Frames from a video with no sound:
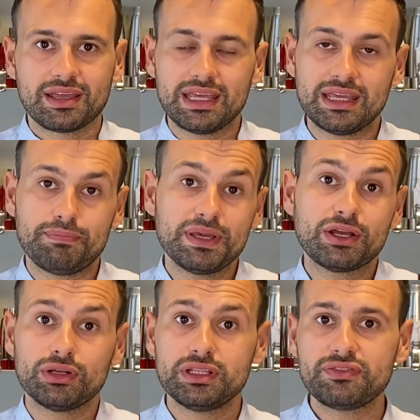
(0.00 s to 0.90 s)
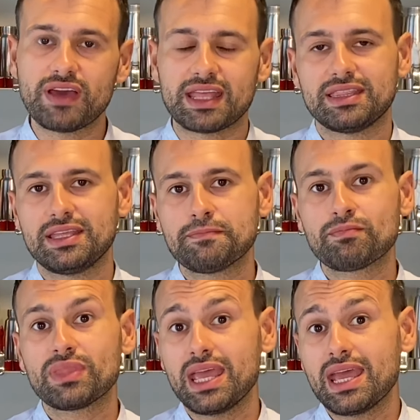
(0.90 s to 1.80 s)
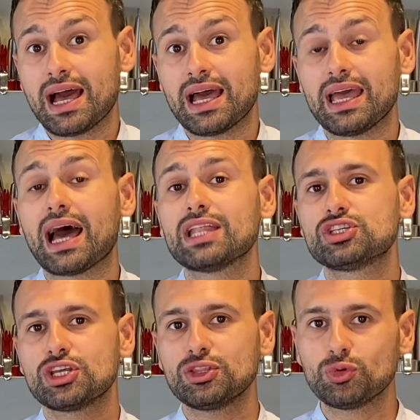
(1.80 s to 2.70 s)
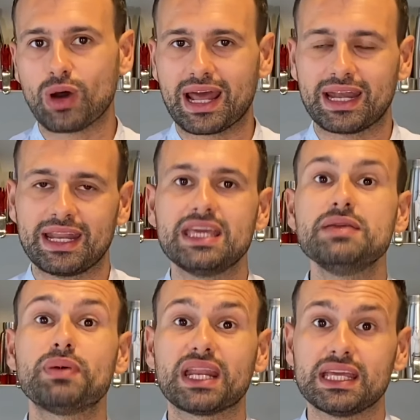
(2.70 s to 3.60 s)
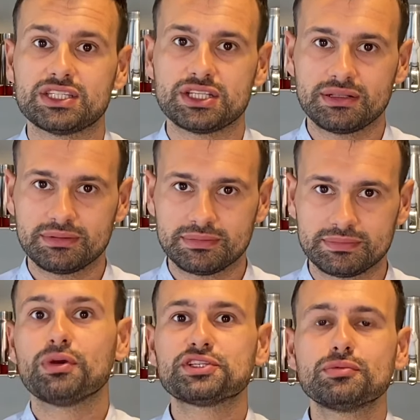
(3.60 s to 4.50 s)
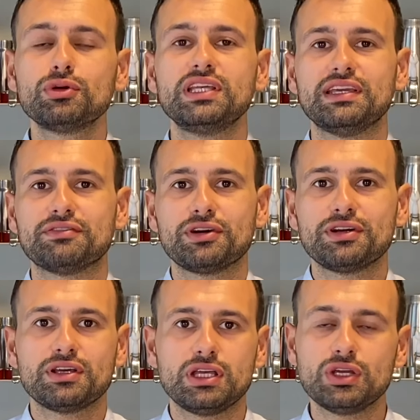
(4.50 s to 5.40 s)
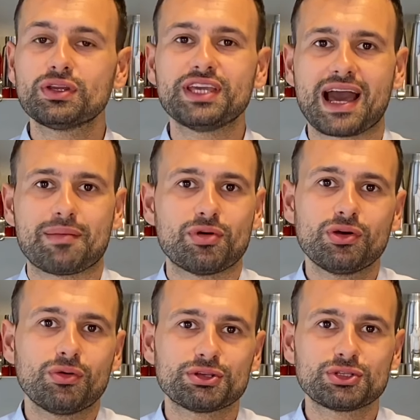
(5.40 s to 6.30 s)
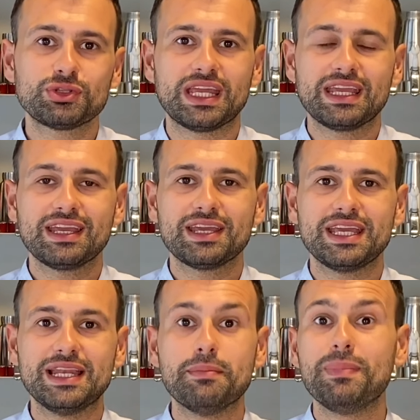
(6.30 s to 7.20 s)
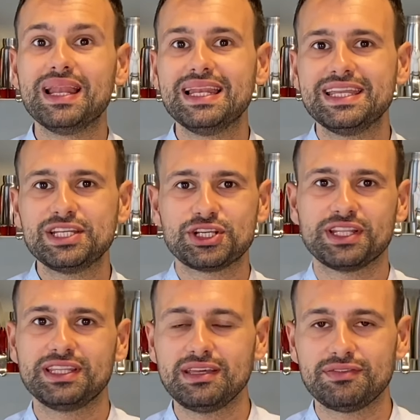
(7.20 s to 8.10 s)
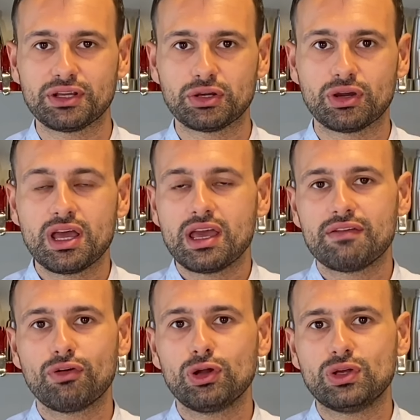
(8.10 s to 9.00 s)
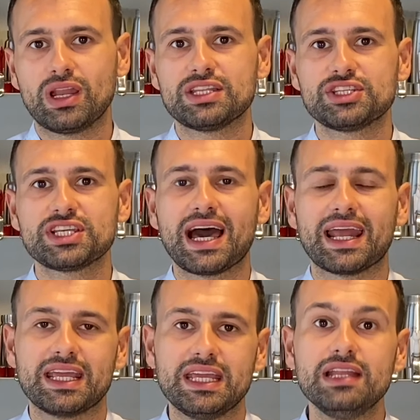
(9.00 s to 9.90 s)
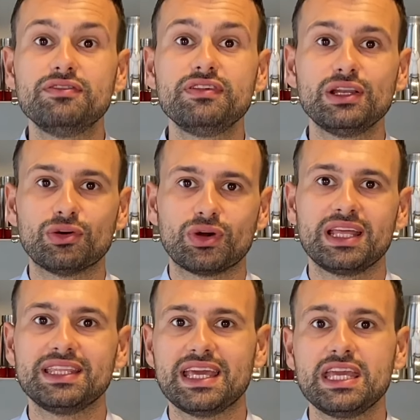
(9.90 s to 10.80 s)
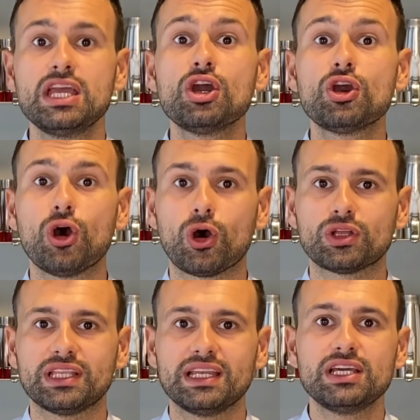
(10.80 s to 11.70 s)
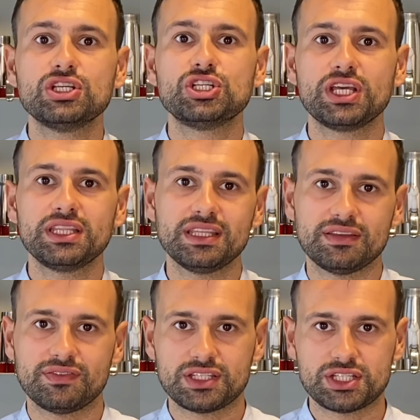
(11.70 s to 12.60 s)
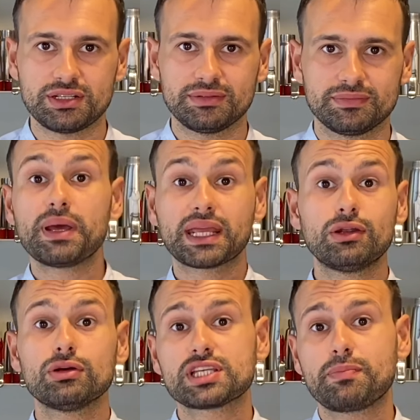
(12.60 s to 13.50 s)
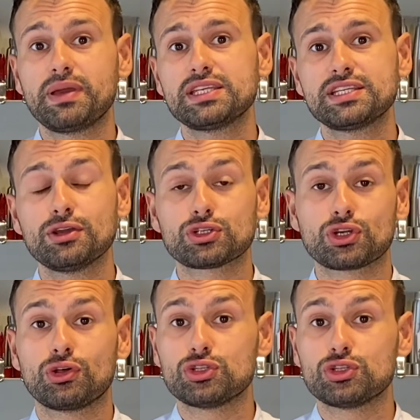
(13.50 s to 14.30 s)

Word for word: i piccoli difetti e a accentuarne i pregi questo motivo io chiamo questo drink il Bellini scientifico e voglio lanciare il filone dei cocktail scientifici. Per chi non lo sapesse, io sono